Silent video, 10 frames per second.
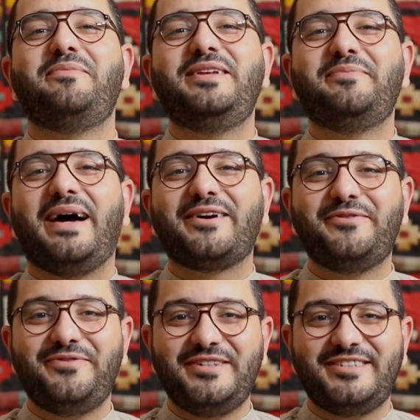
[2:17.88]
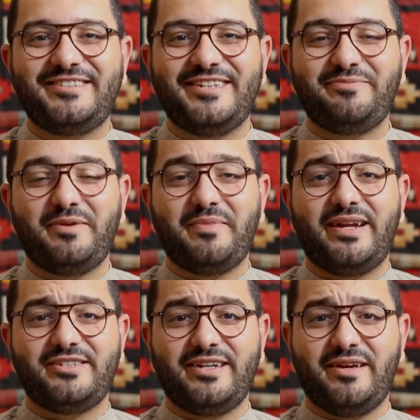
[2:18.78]
مكملين معاكم في شاشات من
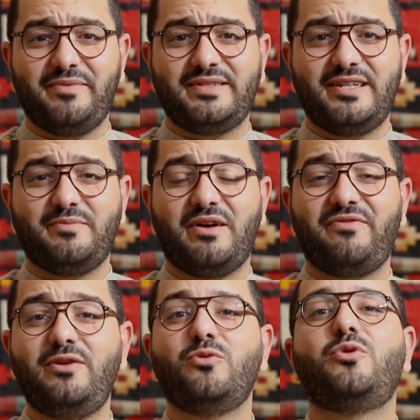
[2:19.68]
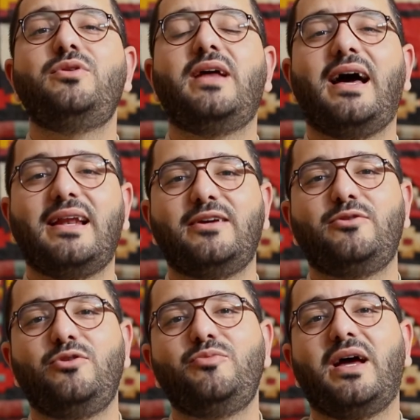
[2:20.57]
مهرجان جاب السينما فن وقلنا حلقة
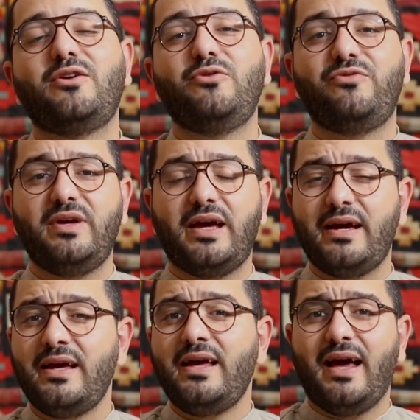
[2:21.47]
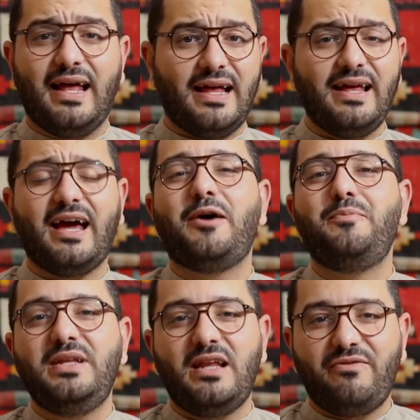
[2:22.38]
اليوم نحكيو فيها على
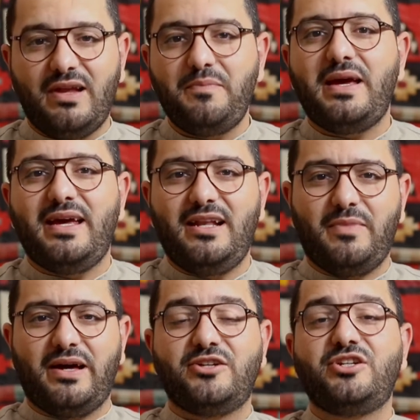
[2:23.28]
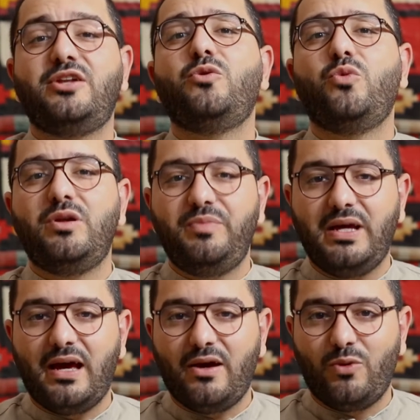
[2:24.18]
العلاقة بين الأفلام المهرجان
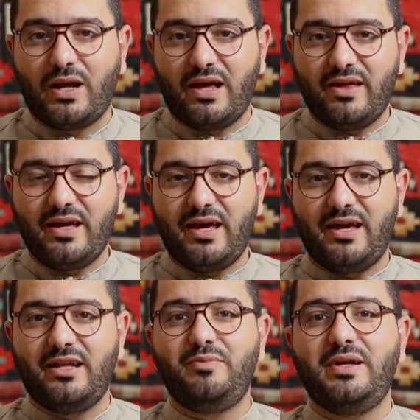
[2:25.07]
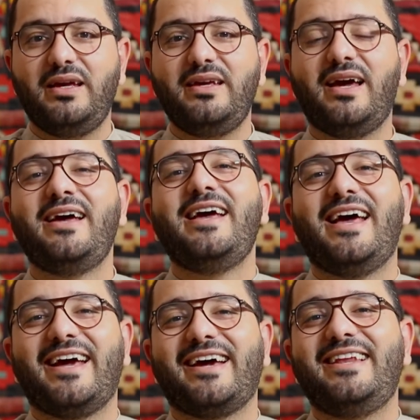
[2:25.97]
والبيئة والقضايا البيئية
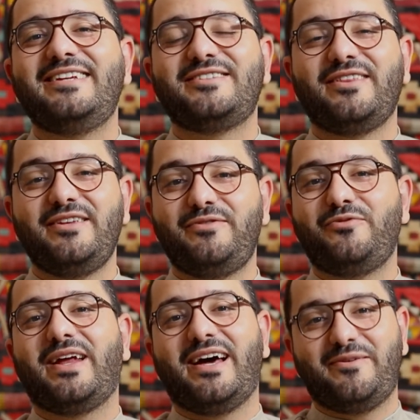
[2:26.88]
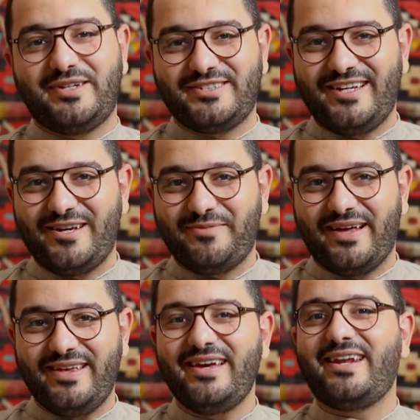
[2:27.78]
هكا علاش صديقتي وفرحان برشا هي
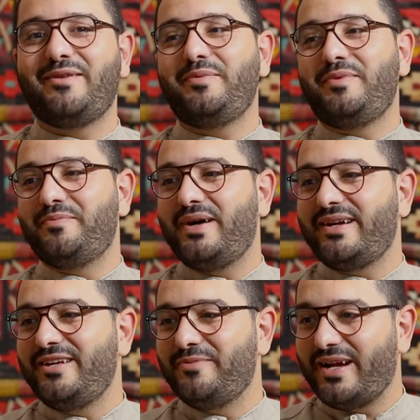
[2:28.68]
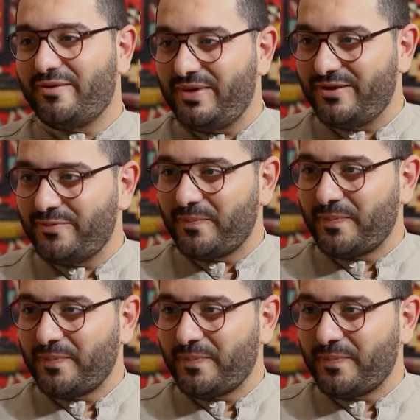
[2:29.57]
بحذايا ربيب المباركي مرحبا